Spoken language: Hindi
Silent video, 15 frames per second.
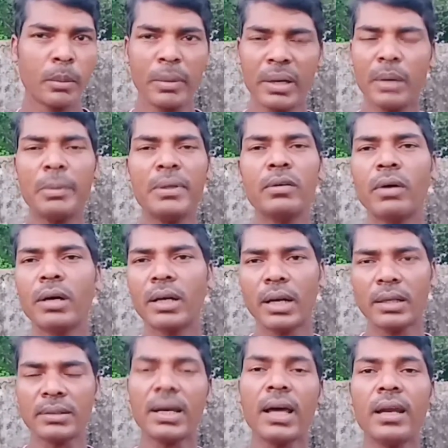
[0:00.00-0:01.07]
मेरा वीडियो अगर
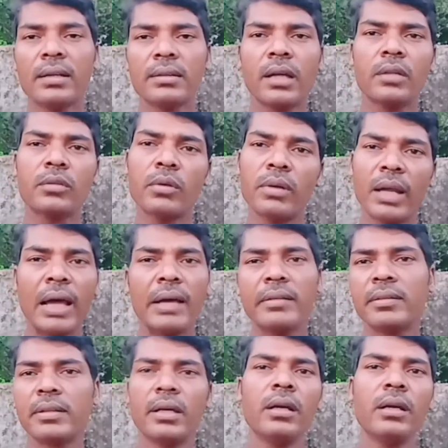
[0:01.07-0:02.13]
अच्छा लगता है तो लाइक
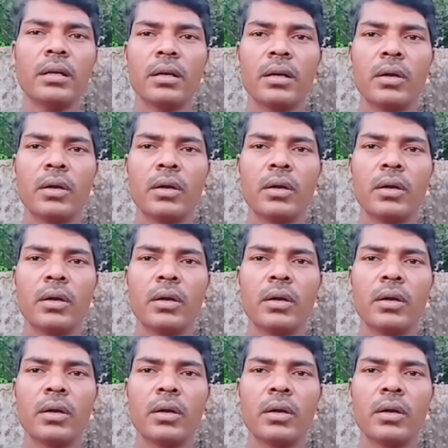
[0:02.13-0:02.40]
शेयर